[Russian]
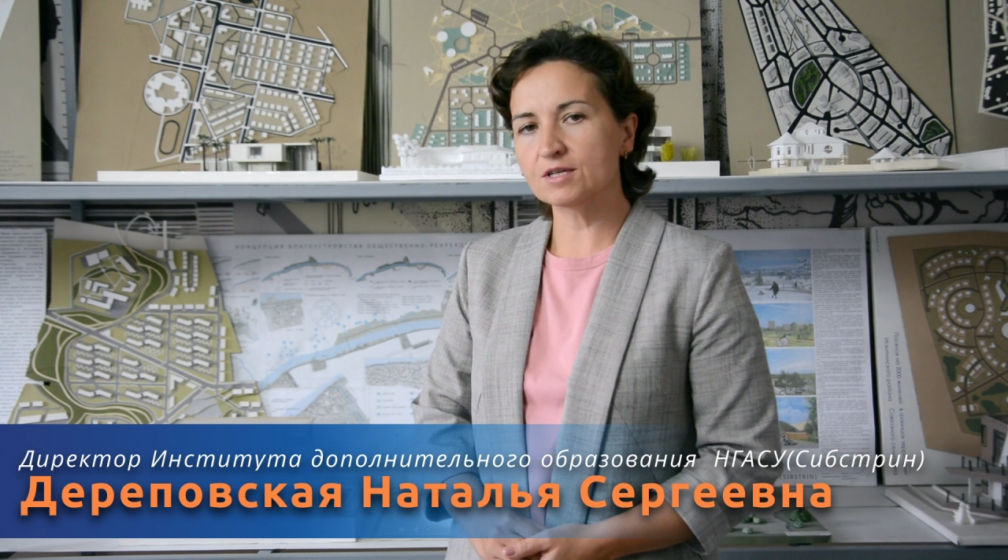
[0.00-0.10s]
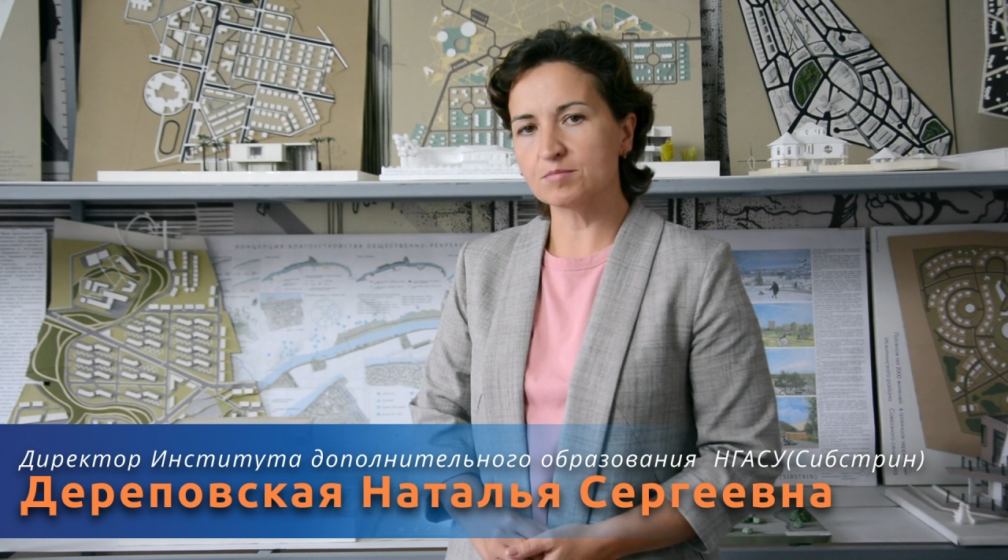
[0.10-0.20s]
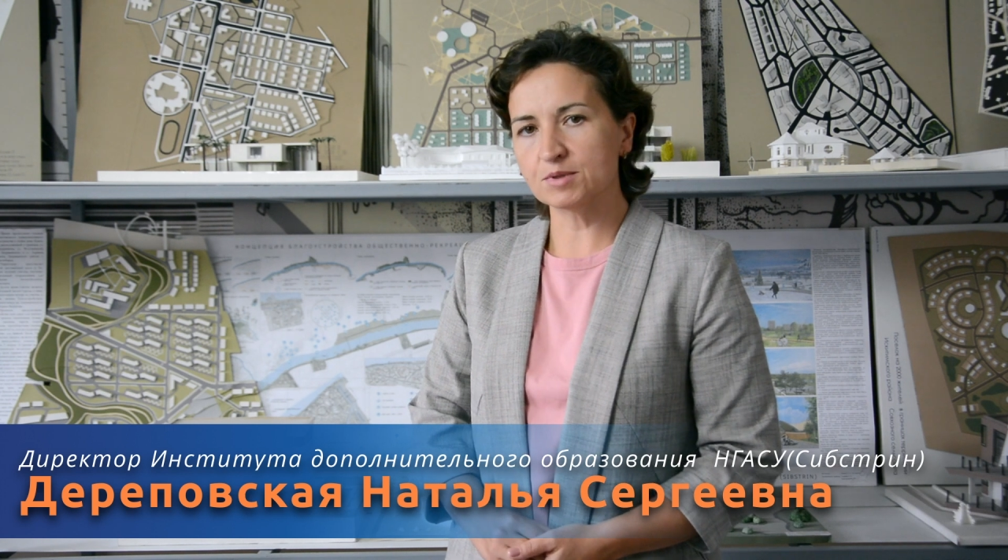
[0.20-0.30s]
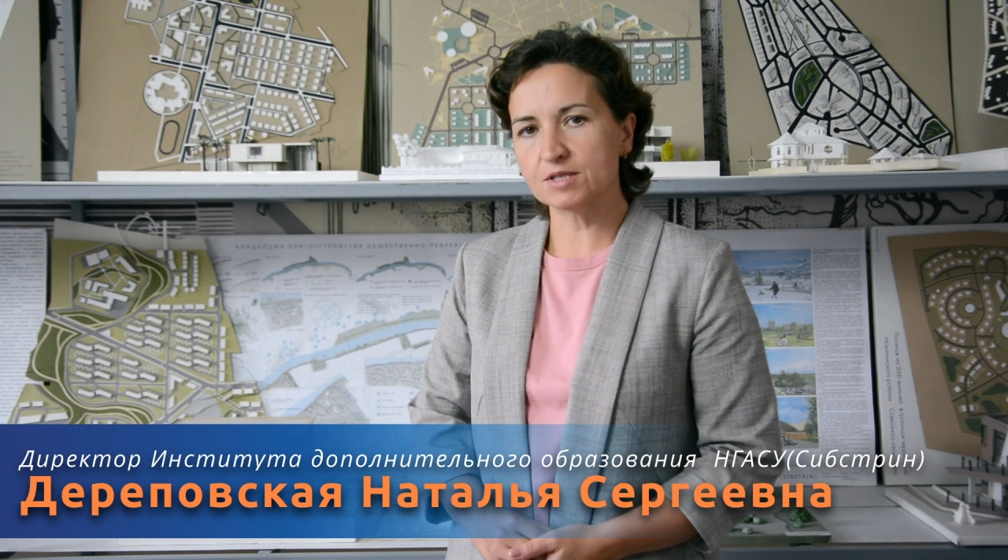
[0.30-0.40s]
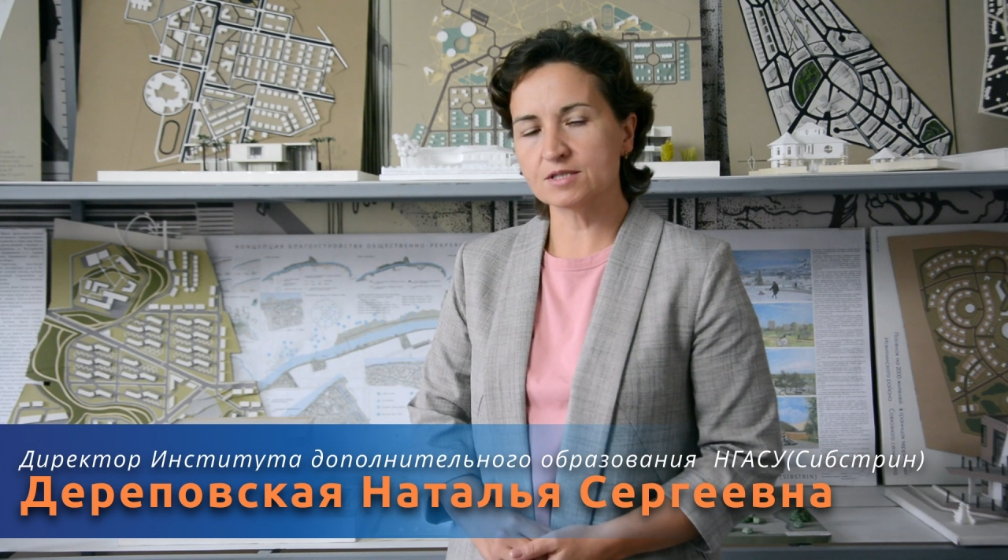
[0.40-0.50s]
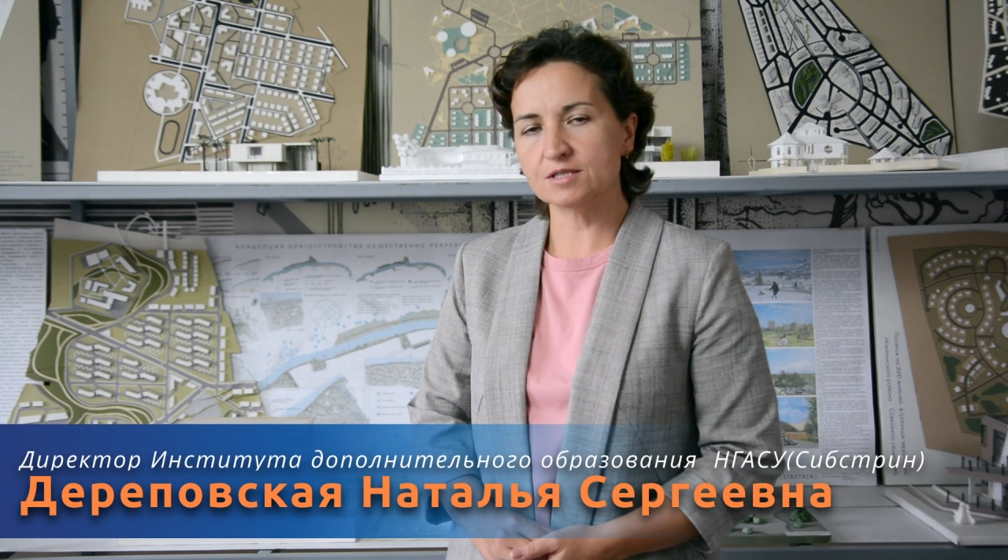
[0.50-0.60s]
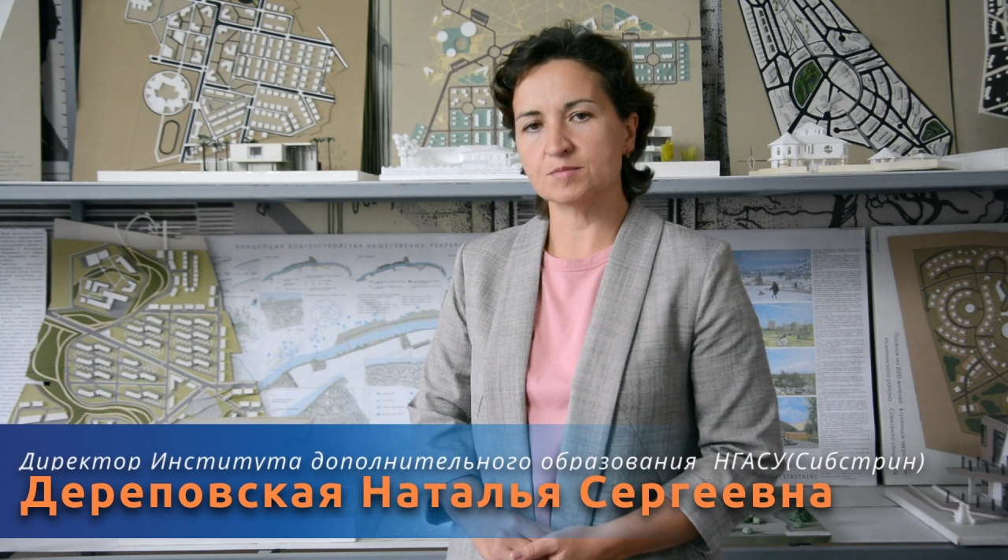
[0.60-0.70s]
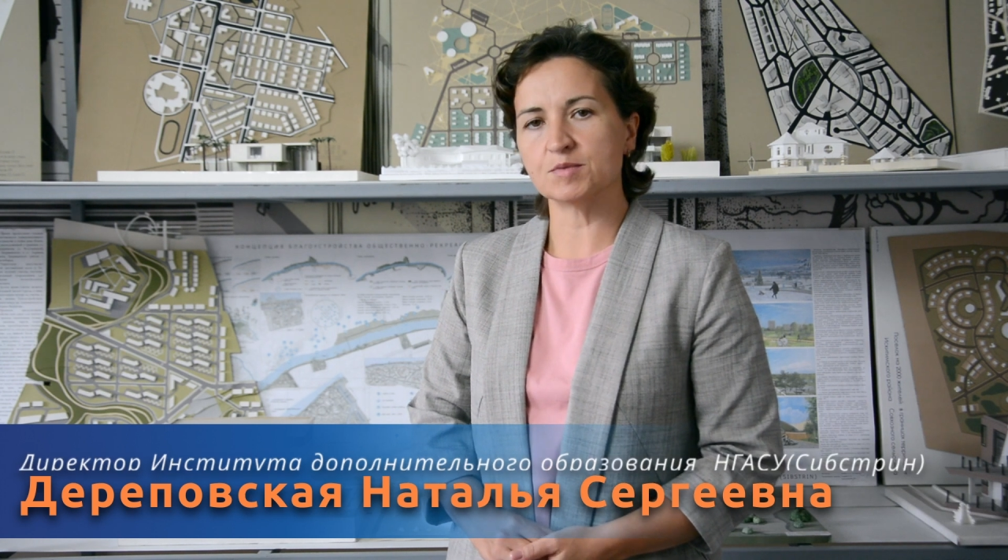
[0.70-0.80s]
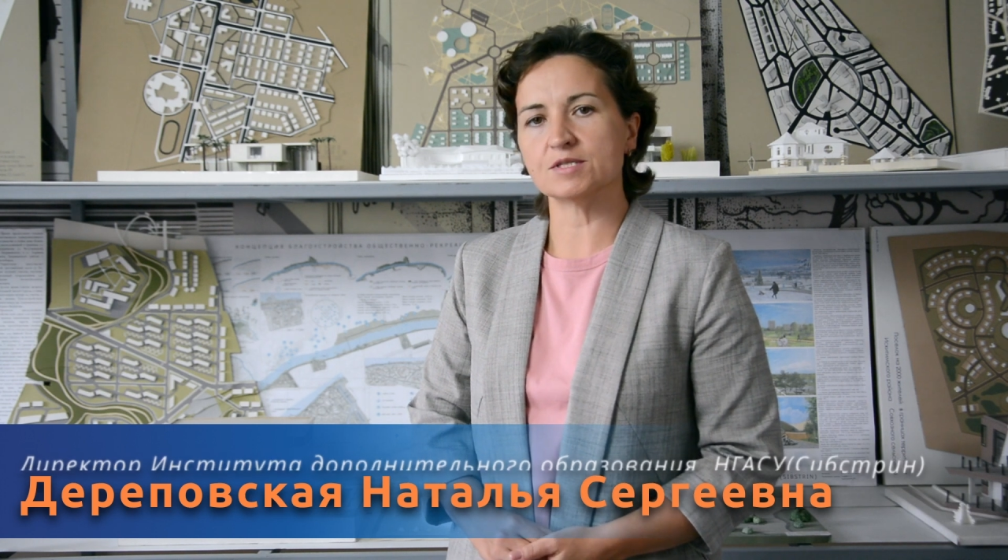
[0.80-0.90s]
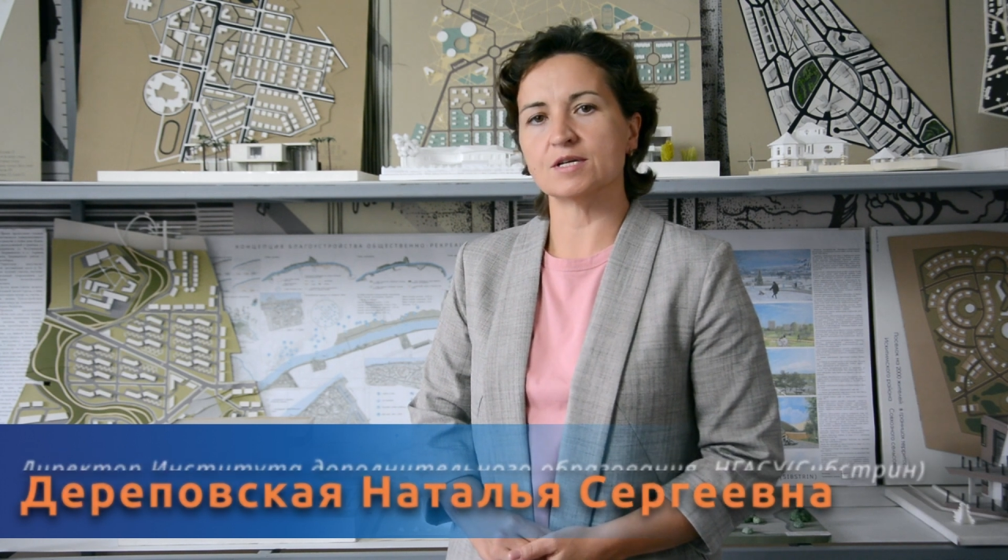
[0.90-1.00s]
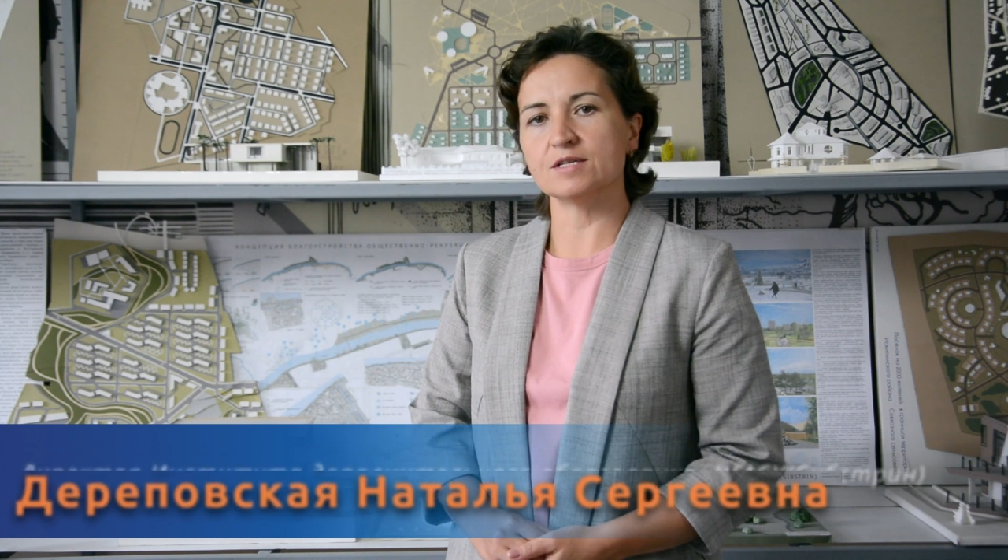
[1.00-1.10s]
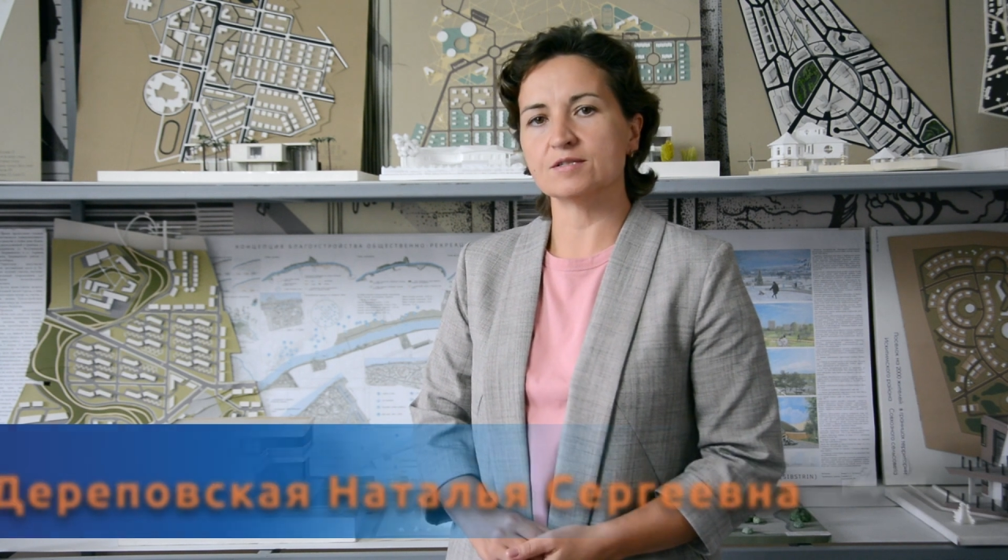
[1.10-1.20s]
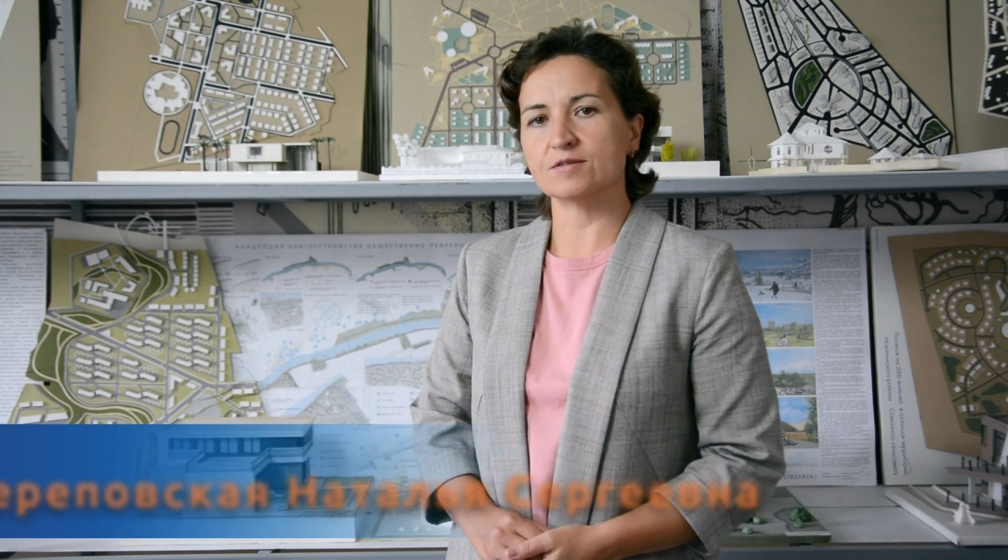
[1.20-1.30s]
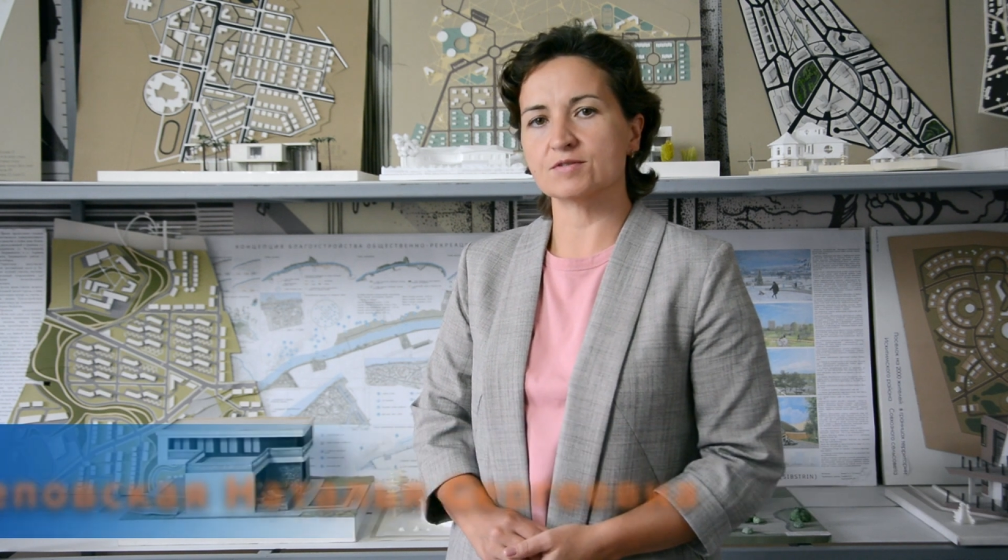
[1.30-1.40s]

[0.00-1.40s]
компетенций специалистов